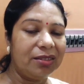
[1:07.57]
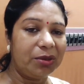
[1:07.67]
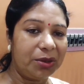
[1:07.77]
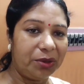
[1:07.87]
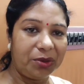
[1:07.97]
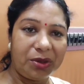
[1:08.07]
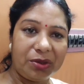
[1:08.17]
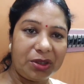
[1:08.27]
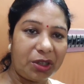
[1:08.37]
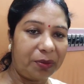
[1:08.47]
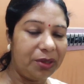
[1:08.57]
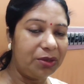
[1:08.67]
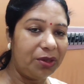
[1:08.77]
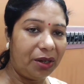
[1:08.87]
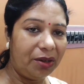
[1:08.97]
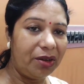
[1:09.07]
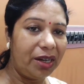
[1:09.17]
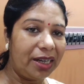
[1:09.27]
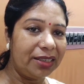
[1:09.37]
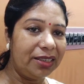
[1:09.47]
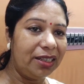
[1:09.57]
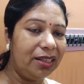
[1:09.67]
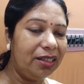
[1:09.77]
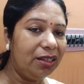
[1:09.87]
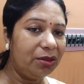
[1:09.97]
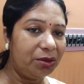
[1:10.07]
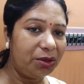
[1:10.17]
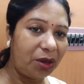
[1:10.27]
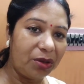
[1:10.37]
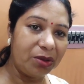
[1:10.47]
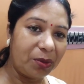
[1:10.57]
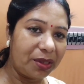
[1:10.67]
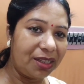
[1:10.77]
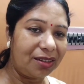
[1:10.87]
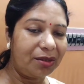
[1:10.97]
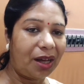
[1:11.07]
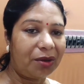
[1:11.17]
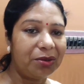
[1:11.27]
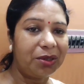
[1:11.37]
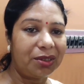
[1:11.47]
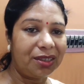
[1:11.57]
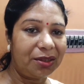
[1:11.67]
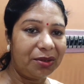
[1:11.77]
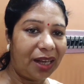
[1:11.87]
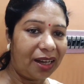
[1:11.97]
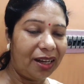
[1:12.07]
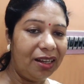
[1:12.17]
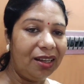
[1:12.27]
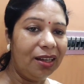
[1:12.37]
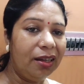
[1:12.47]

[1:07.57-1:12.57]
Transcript: তো সন্ধ্যে টন্ধে সব কিছু দেওয়া হয়ে গেছে তো চলো তোমাদের একটু ঠাকুর ঘরটা একটু দেখাই